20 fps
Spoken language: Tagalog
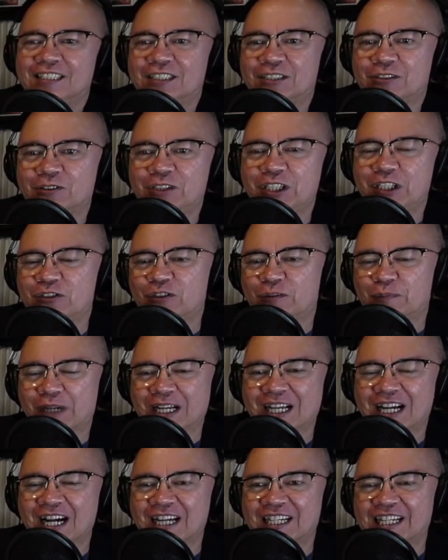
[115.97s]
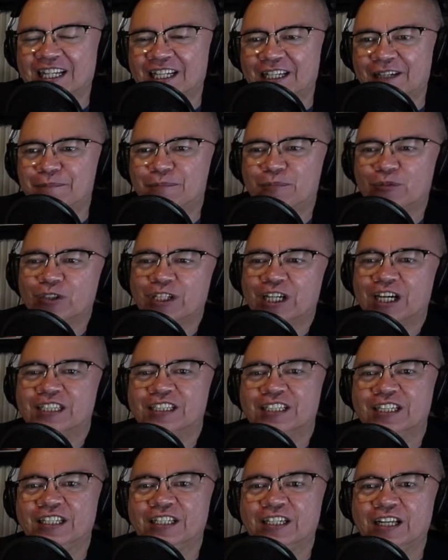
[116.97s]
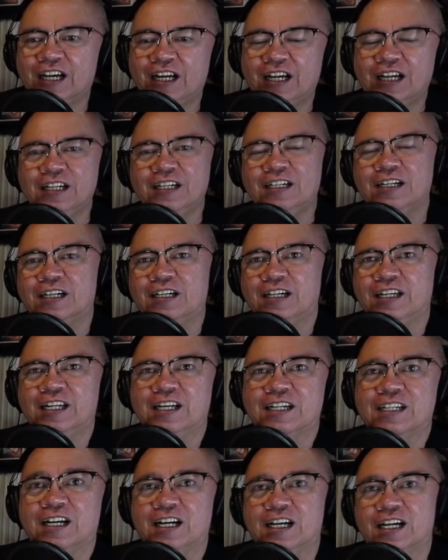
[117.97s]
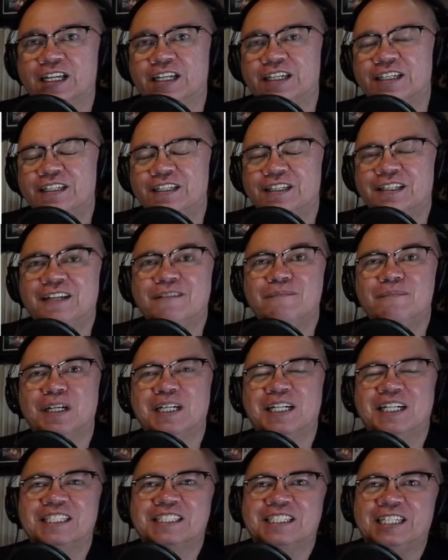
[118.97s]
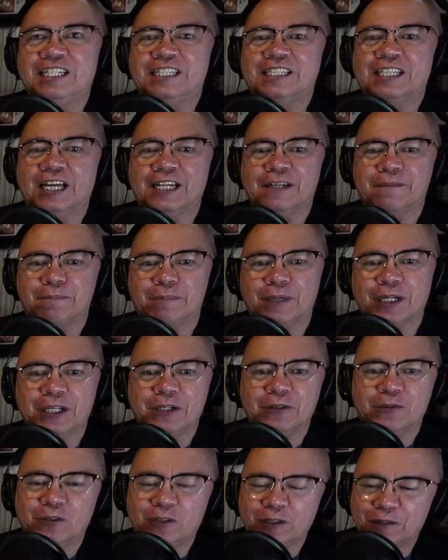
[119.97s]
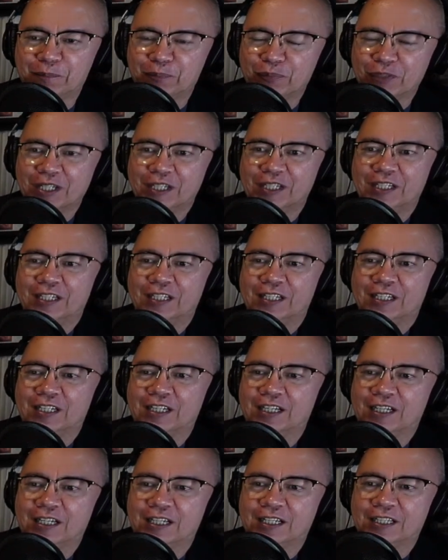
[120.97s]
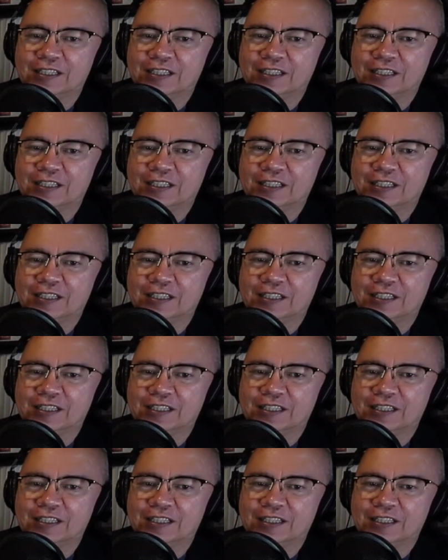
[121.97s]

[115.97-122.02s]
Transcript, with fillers: So dito pag-aaralan po natin ang kahalagahan ng mga salita ng Panginoon. At uh,